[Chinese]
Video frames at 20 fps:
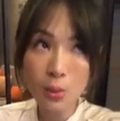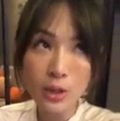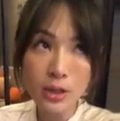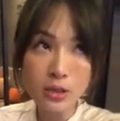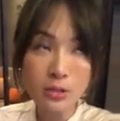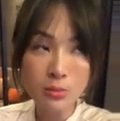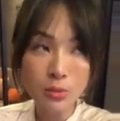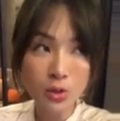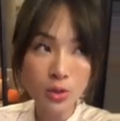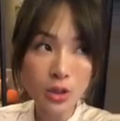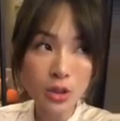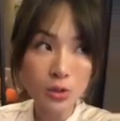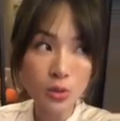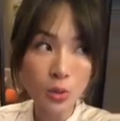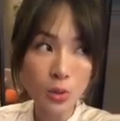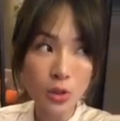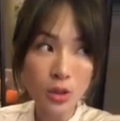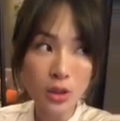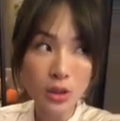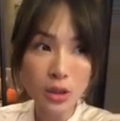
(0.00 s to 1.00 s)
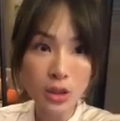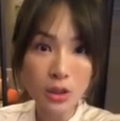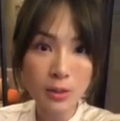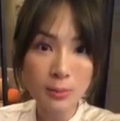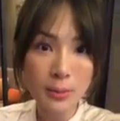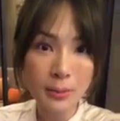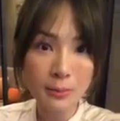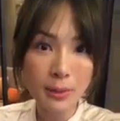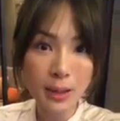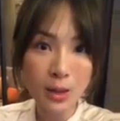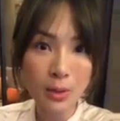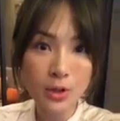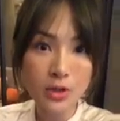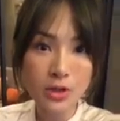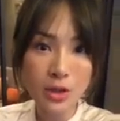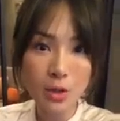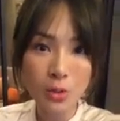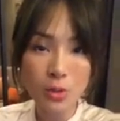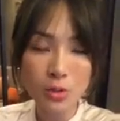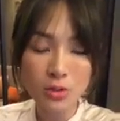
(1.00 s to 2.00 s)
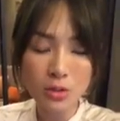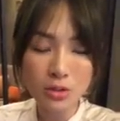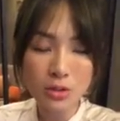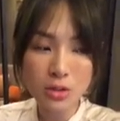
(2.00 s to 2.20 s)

为什么有很多的那个品牌会找我